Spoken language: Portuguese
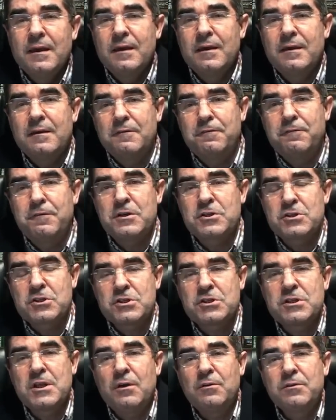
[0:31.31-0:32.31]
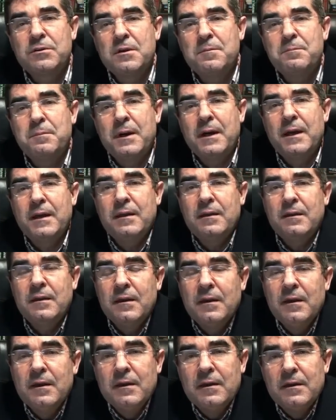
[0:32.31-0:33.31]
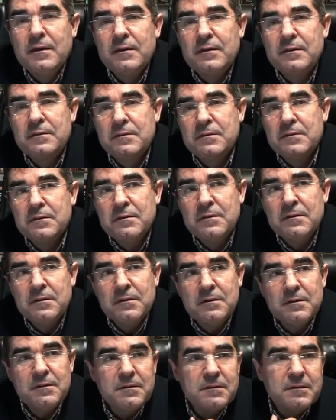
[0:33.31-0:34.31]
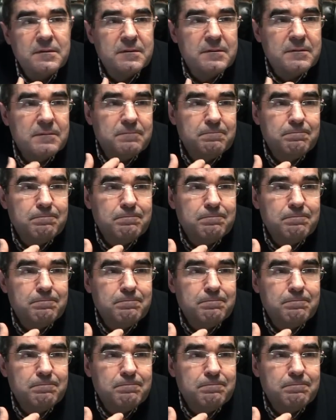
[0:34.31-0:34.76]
eh, fez questão também eh, de,